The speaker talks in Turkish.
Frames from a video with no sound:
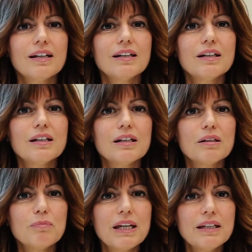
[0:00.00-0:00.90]

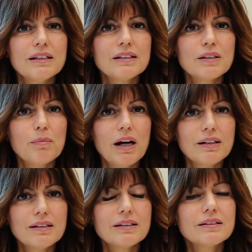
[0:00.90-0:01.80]
e, beyin
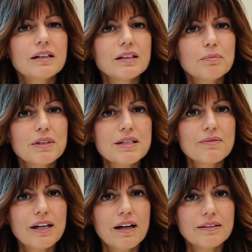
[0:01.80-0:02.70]
damarlarının
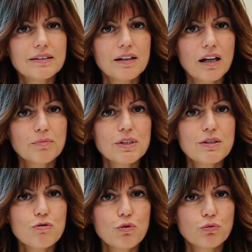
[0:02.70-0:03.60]
kanaması veya
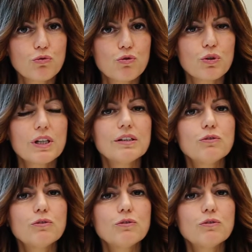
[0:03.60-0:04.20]
tıkanması sonucu ya